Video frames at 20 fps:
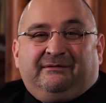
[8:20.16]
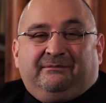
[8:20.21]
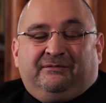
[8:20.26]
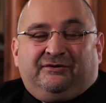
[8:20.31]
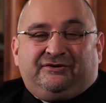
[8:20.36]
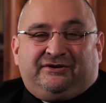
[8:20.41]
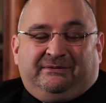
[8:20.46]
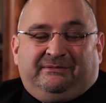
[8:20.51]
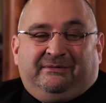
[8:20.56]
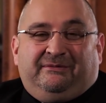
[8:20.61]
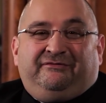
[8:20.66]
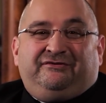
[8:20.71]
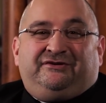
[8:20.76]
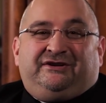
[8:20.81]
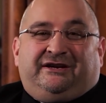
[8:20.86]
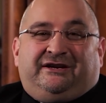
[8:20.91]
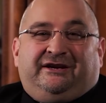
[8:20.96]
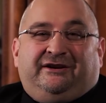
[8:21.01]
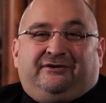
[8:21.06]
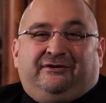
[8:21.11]
możemy mówić
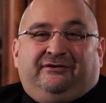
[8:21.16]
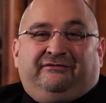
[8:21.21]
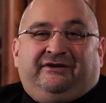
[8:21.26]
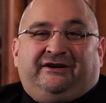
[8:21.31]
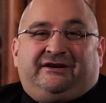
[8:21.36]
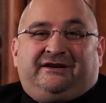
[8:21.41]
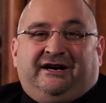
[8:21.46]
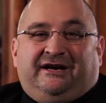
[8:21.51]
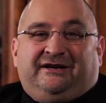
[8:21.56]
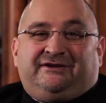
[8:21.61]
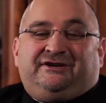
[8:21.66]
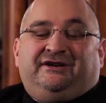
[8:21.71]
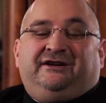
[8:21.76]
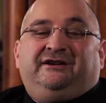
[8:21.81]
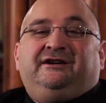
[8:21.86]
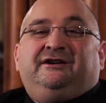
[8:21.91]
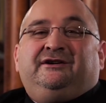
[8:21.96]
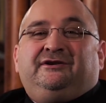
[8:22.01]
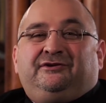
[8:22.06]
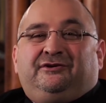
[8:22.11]
jakiekolwiek karze,
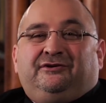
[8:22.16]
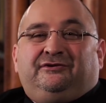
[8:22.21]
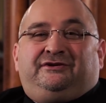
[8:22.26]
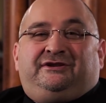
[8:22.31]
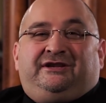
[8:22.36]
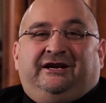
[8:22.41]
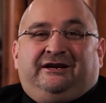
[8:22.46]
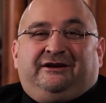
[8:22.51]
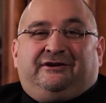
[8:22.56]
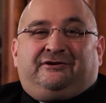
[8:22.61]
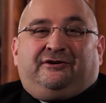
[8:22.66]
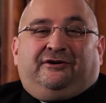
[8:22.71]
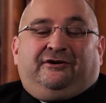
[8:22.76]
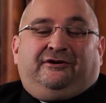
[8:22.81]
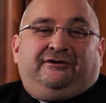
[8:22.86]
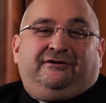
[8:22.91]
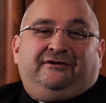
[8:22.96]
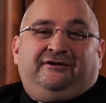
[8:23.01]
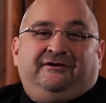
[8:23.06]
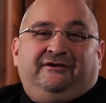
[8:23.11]
to
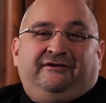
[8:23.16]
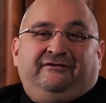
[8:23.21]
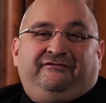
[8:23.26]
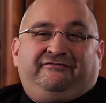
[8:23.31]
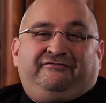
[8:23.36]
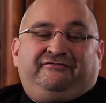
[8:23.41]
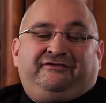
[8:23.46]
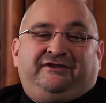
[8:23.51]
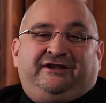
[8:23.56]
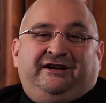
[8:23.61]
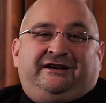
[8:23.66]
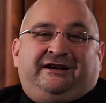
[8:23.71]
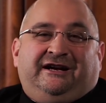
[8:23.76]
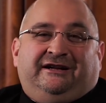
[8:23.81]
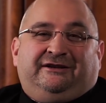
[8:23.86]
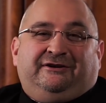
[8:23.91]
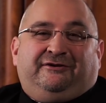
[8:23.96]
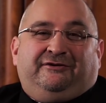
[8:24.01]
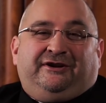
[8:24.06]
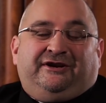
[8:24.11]
tylko w tych
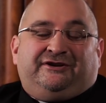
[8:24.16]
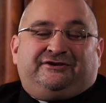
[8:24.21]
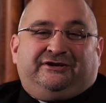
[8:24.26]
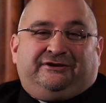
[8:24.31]
kategoriach,